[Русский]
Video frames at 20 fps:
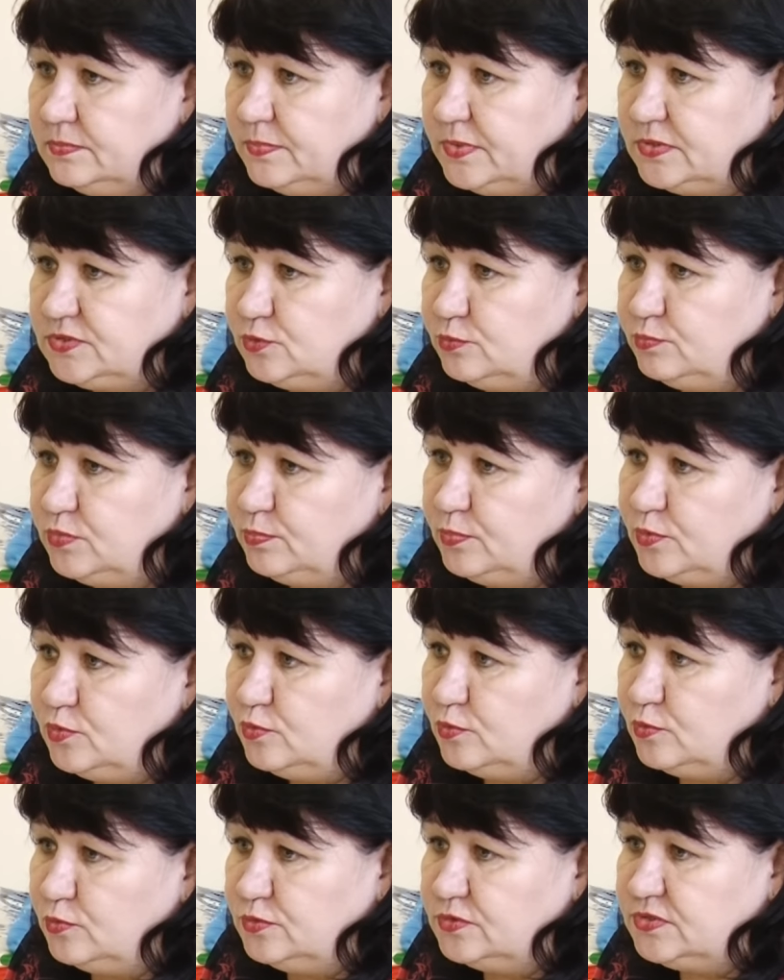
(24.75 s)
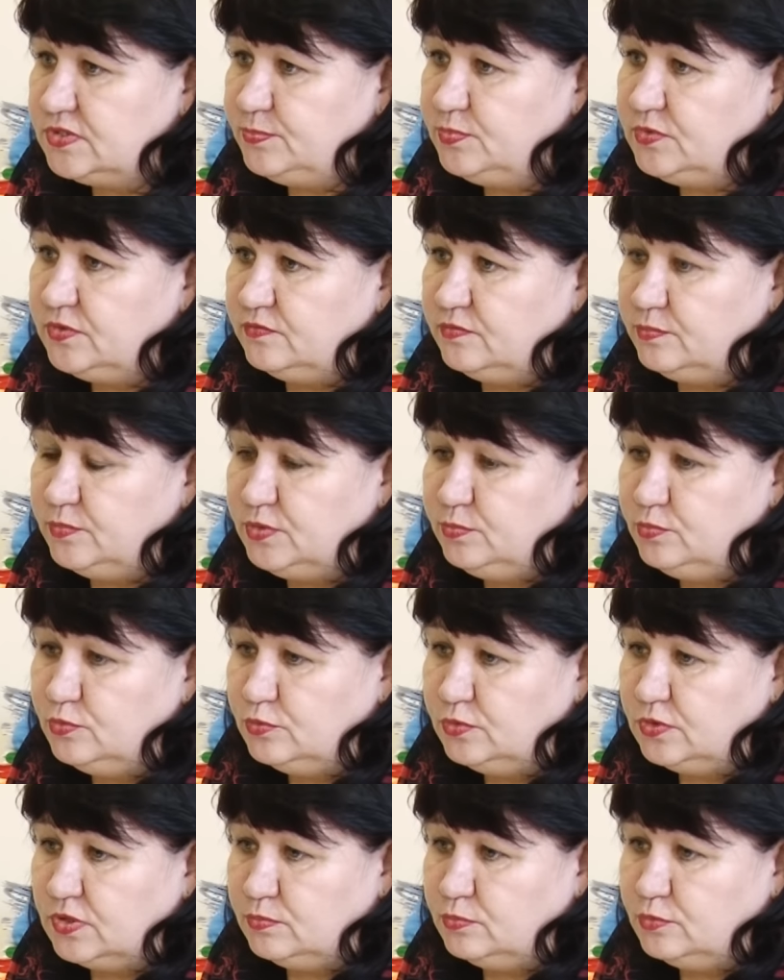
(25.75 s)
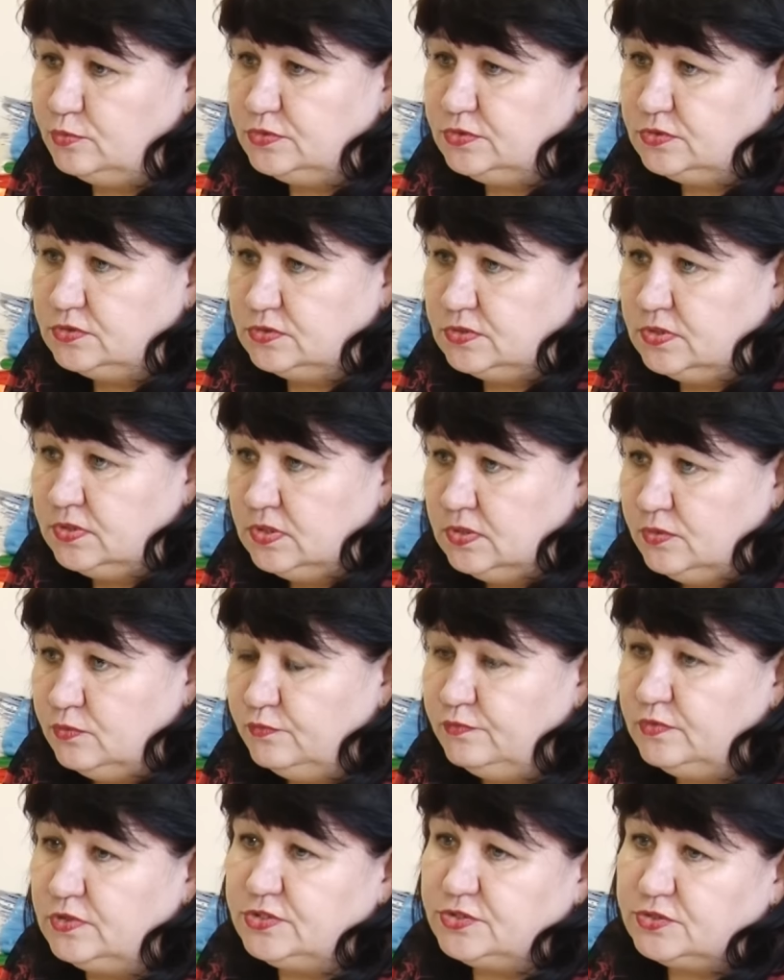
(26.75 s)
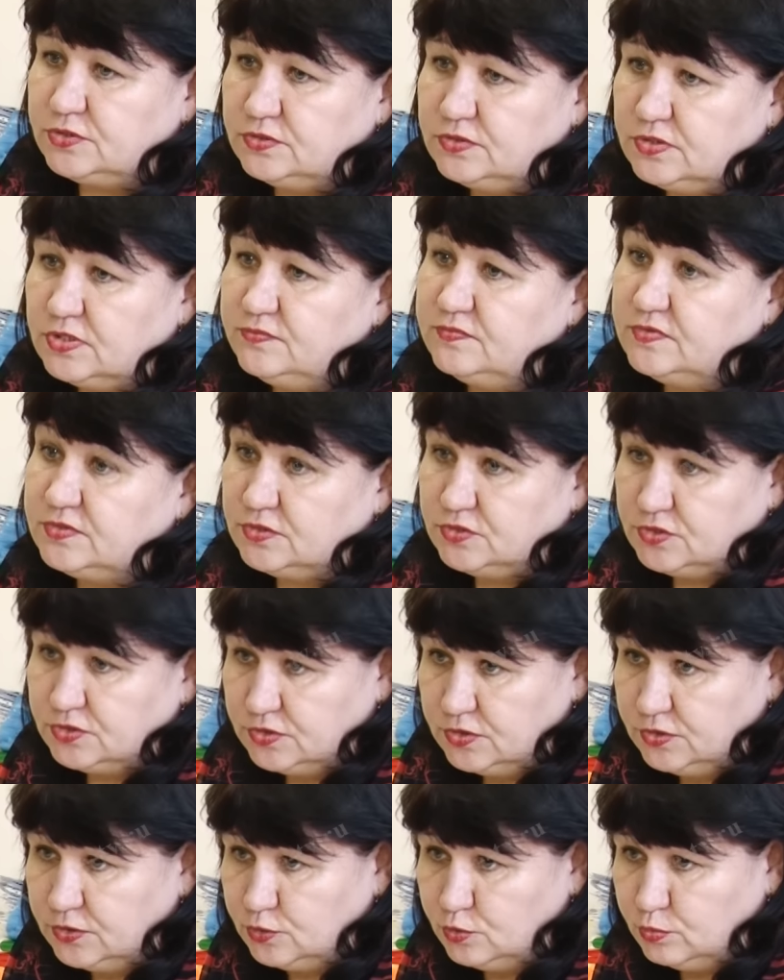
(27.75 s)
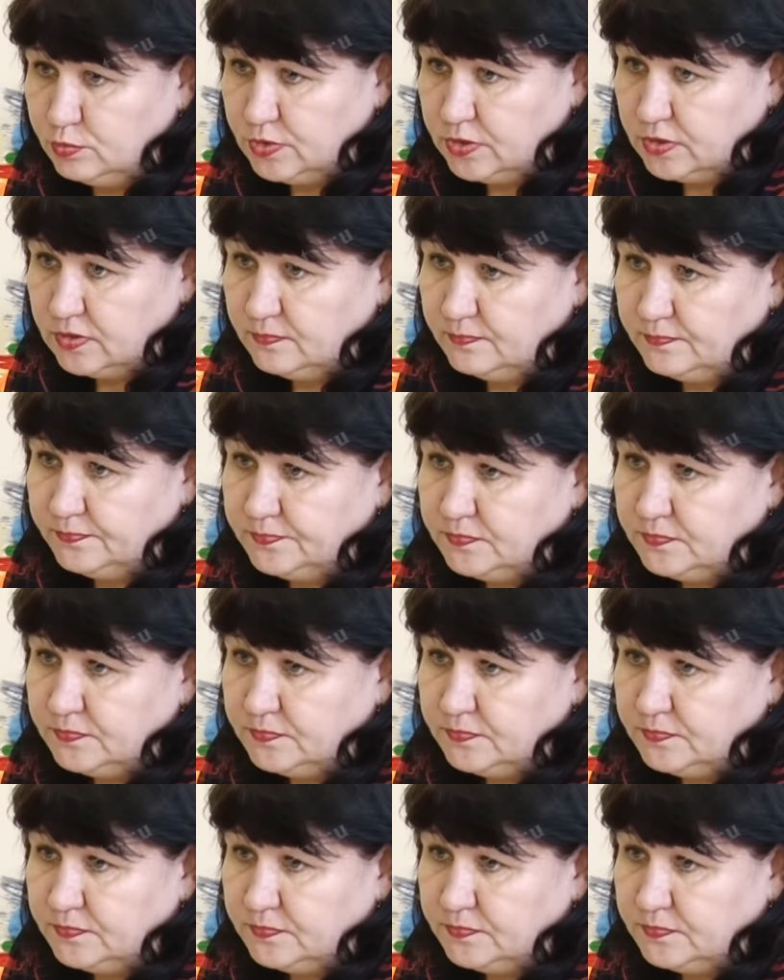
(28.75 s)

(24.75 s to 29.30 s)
Пособие по уходу за первым ребенком будет увеличено на 204 рубля